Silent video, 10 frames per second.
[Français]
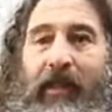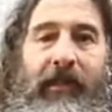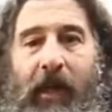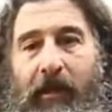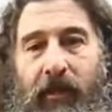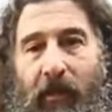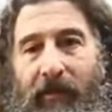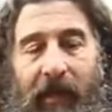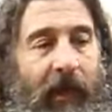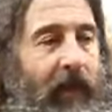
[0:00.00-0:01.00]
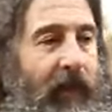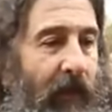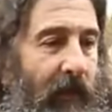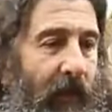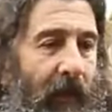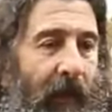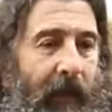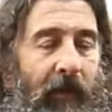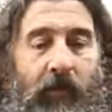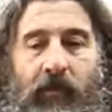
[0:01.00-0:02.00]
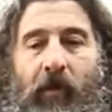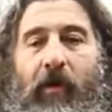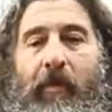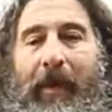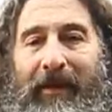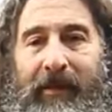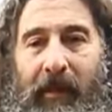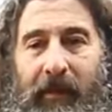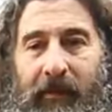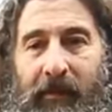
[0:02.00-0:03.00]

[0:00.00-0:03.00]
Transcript: interaction avec quelqu'un, il contrôle pas ça.